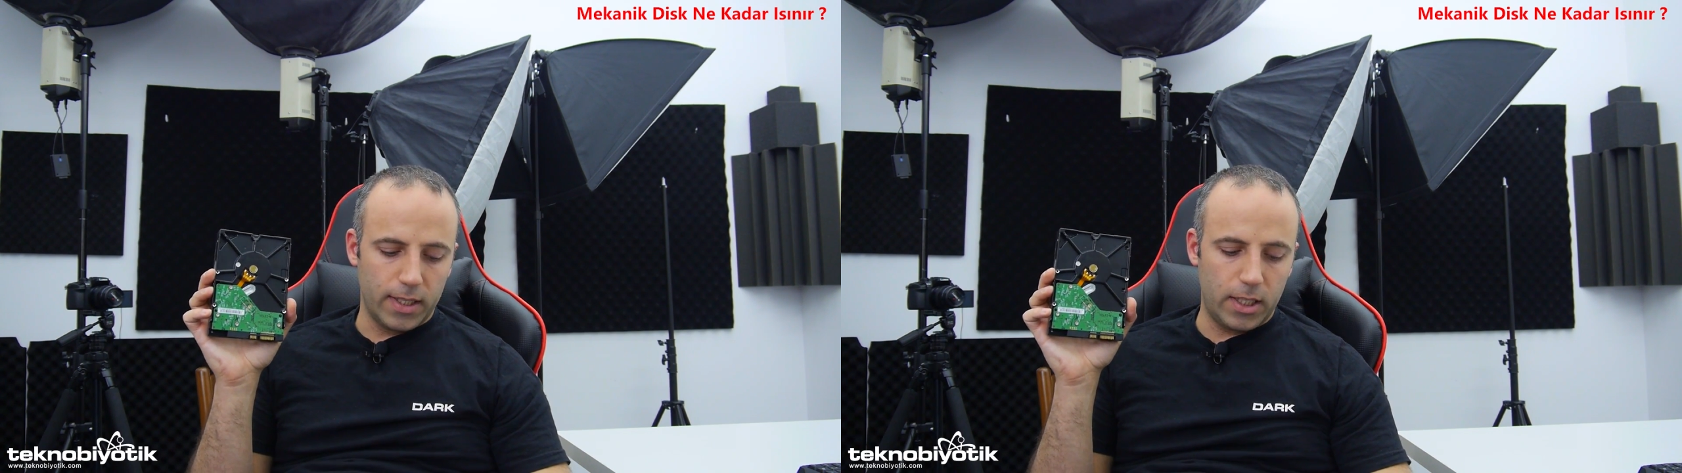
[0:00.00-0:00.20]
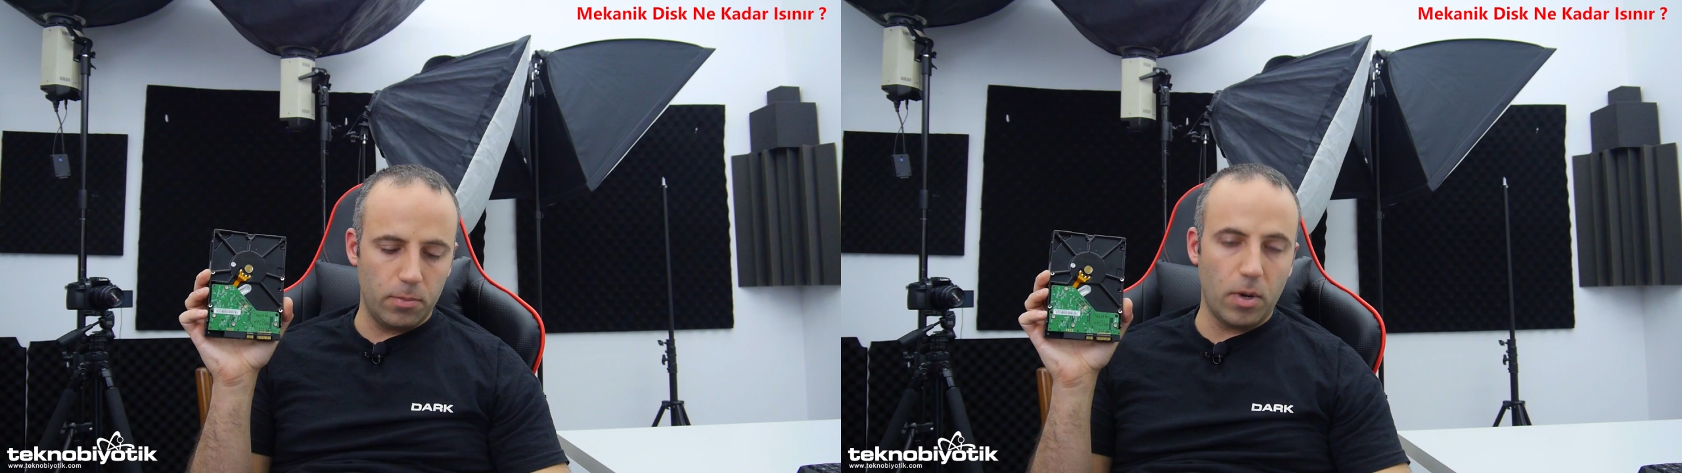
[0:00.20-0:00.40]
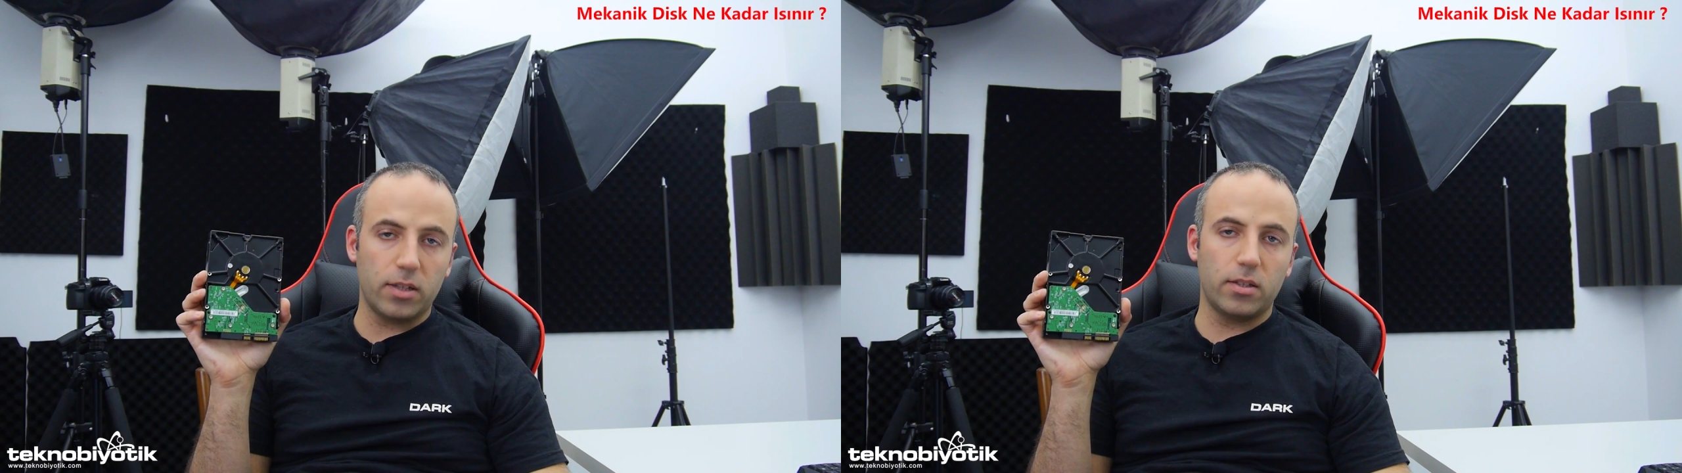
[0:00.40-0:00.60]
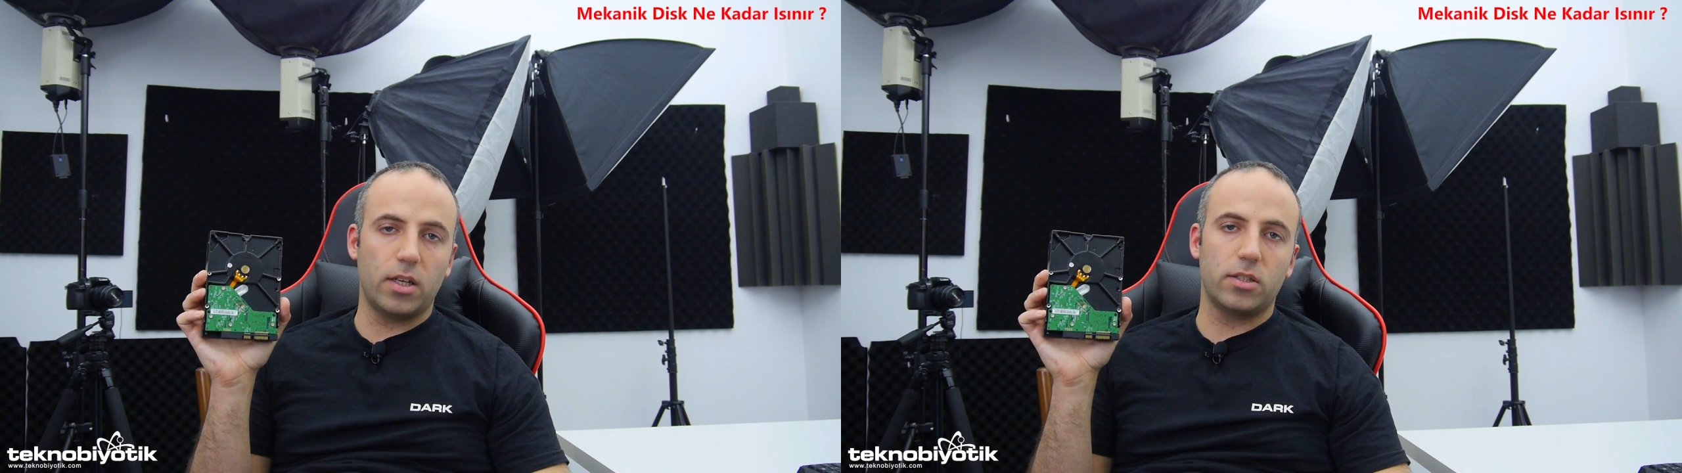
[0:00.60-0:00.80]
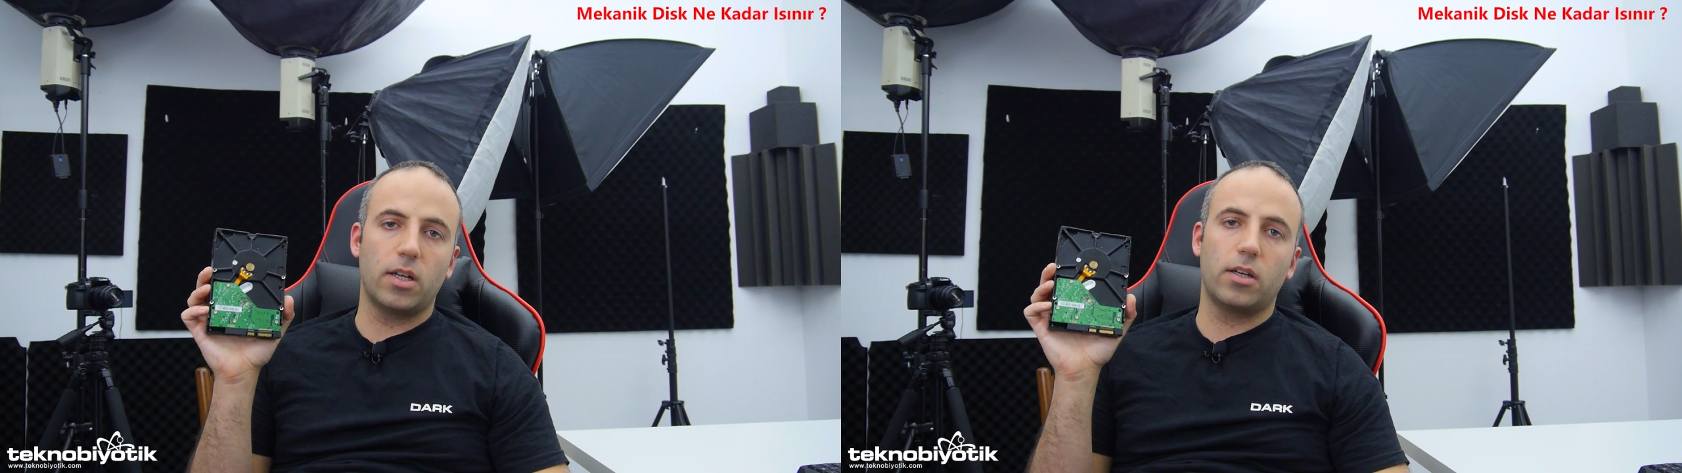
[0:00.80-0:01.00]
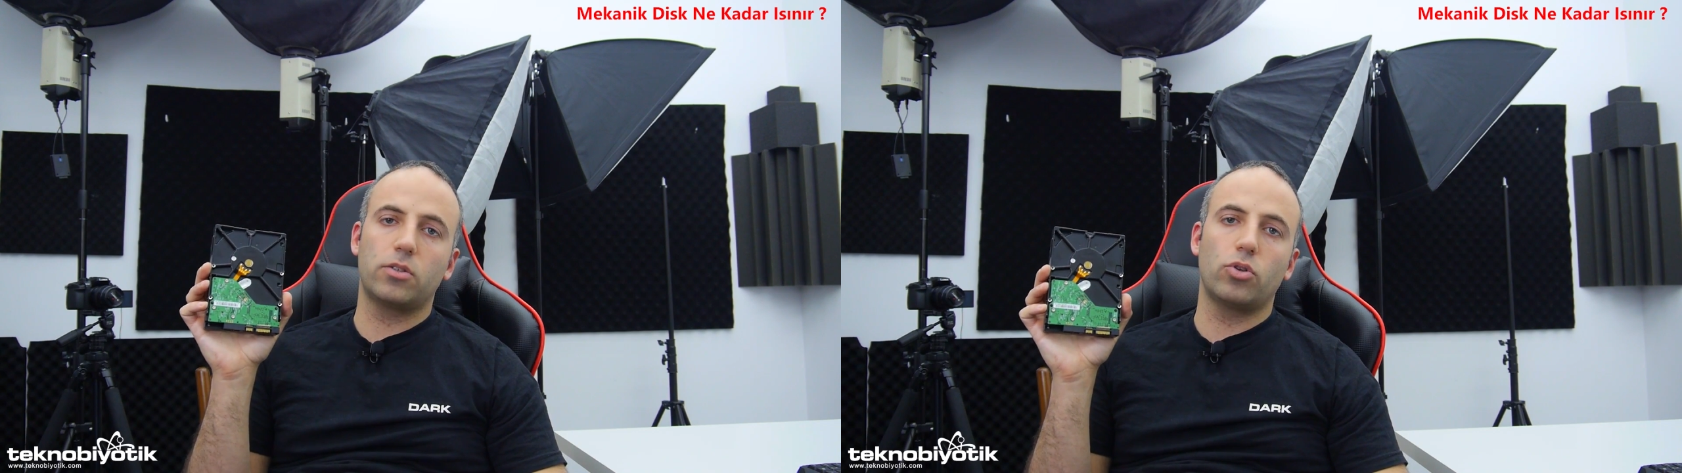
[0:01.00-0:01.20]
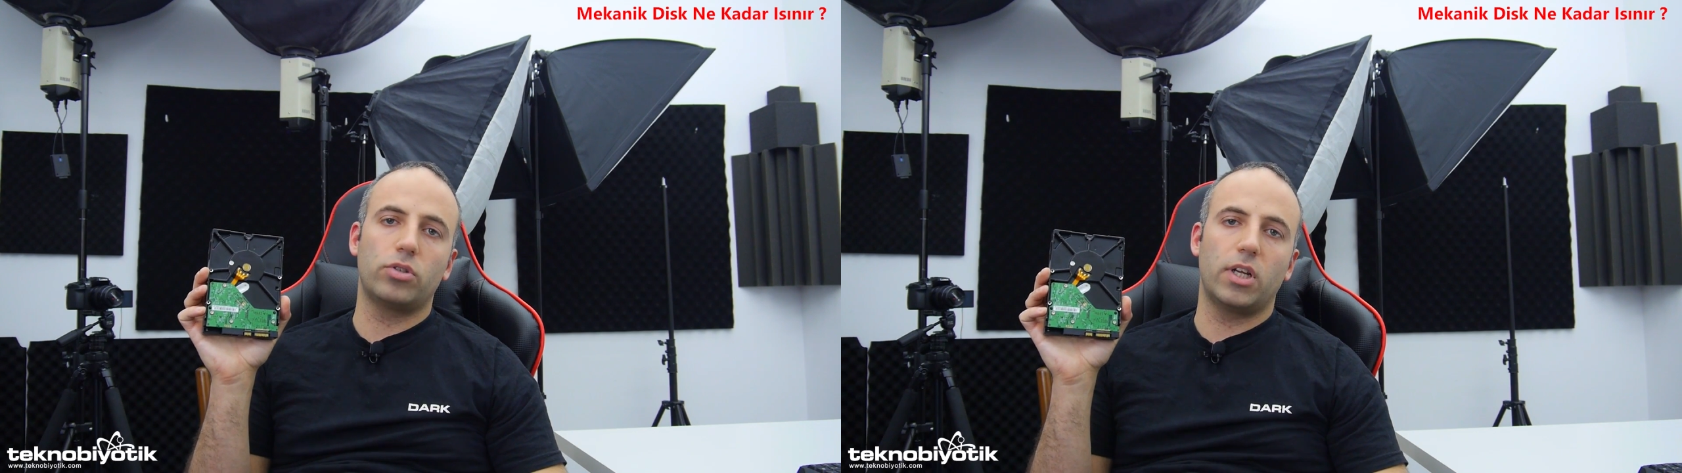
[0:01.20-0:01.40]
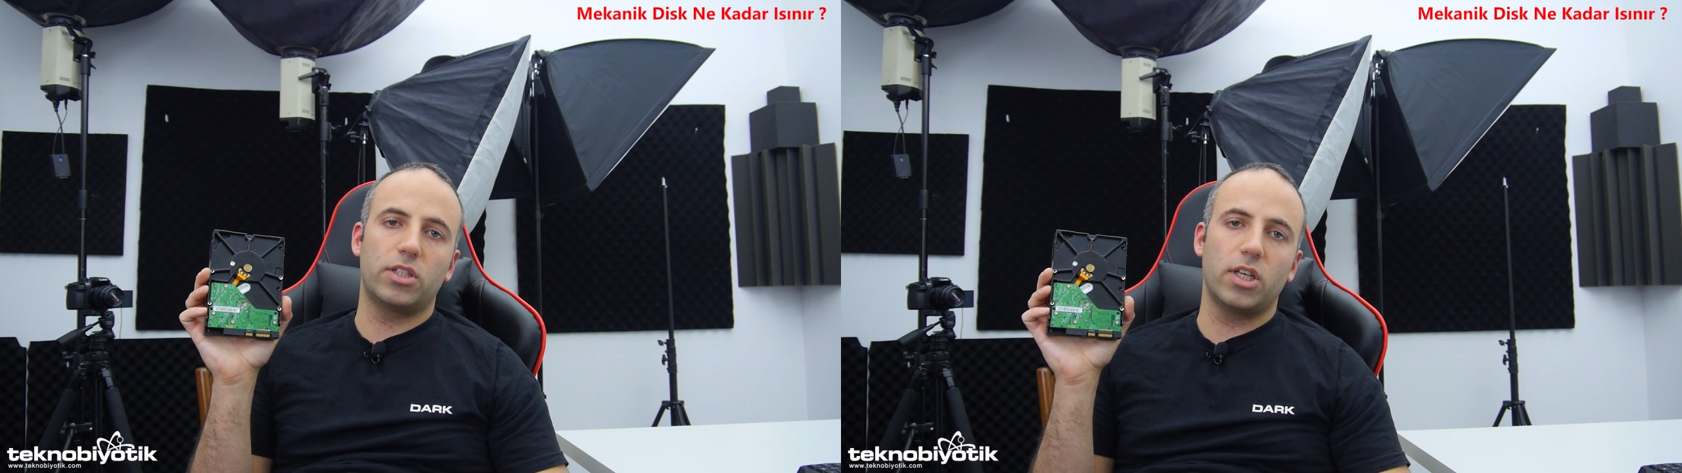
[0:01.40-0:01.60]
26 dereceden
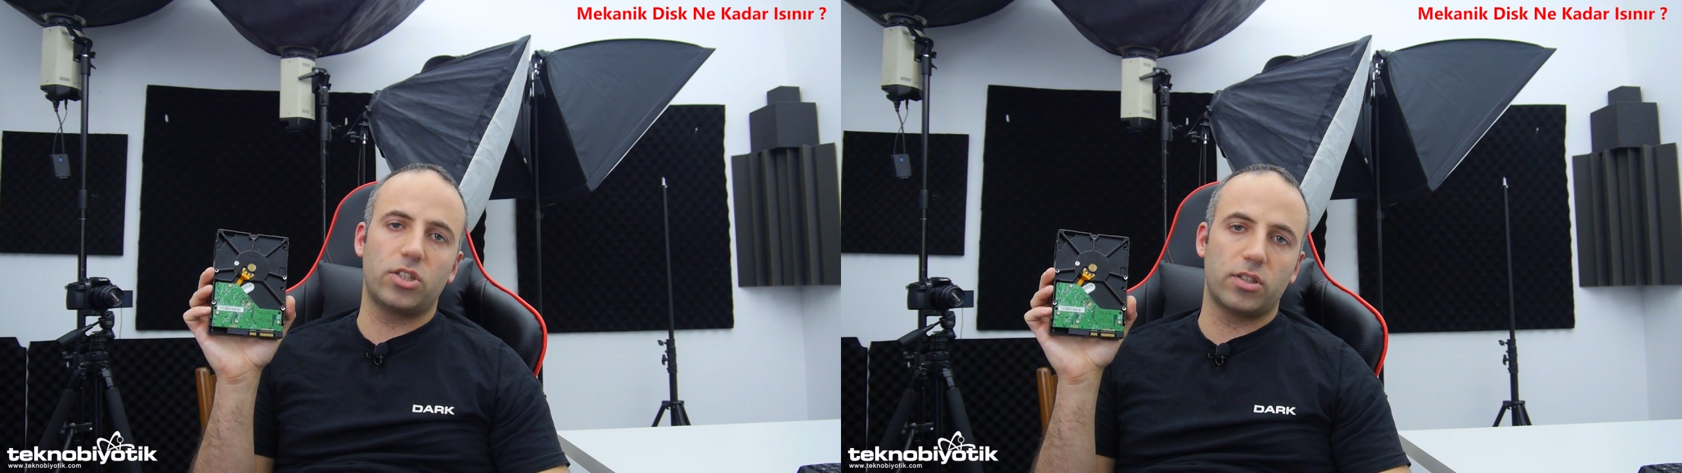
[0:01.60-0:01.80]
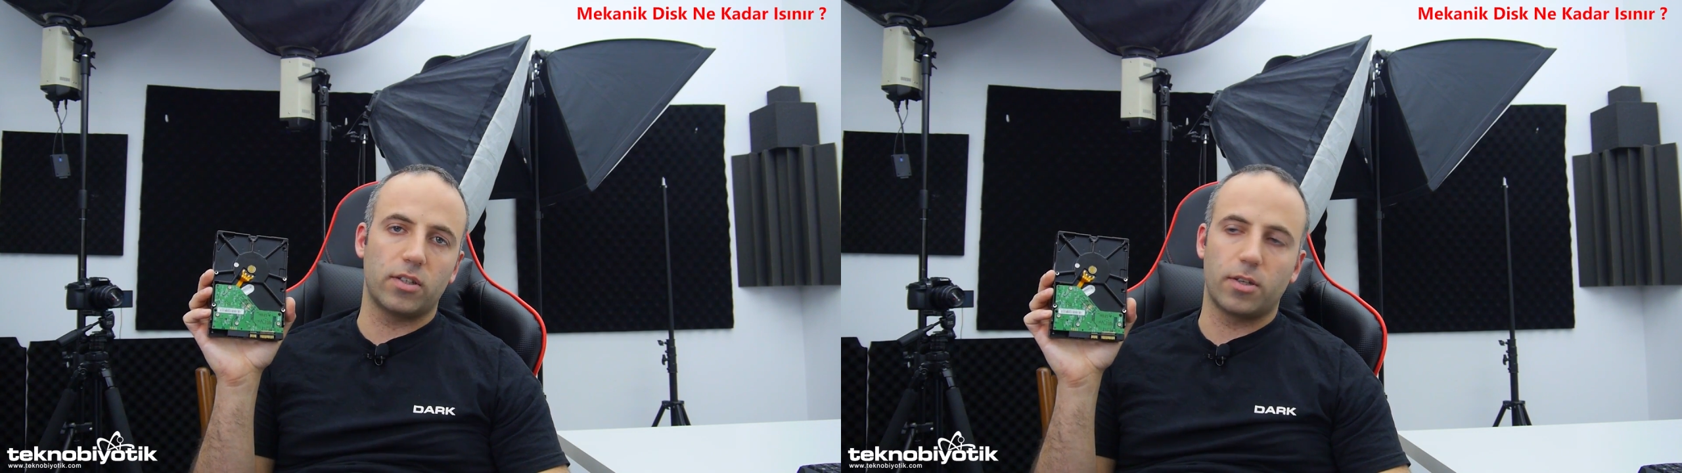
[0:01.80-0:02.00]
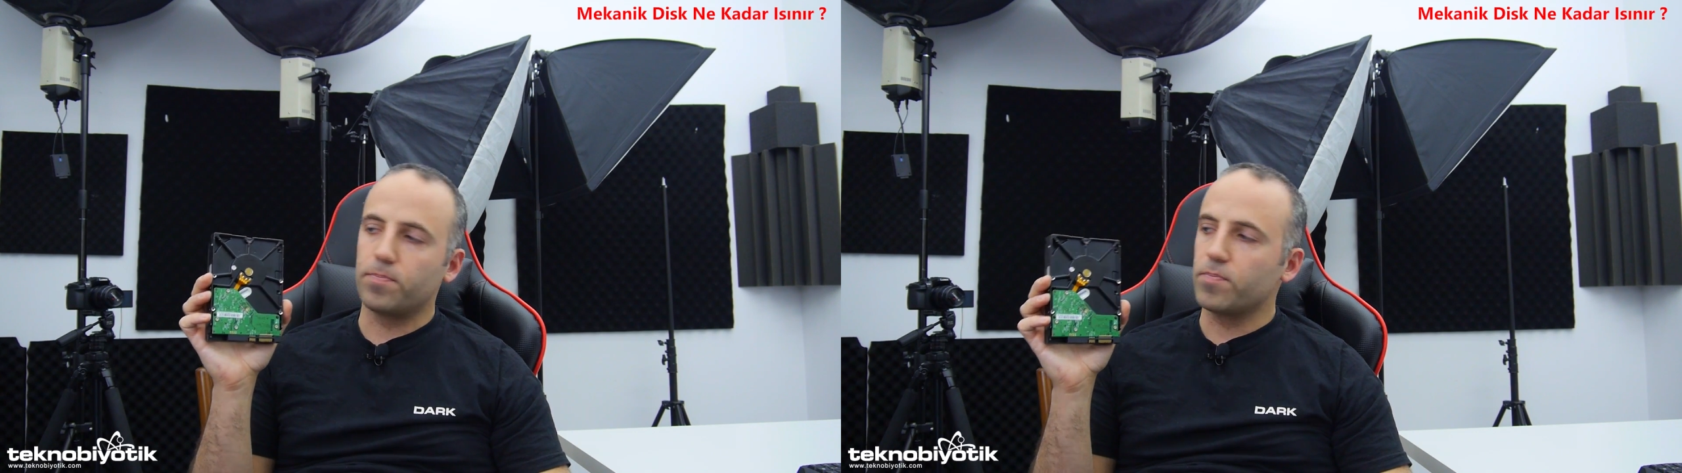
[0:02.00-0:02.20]
44 dereceye çıktık.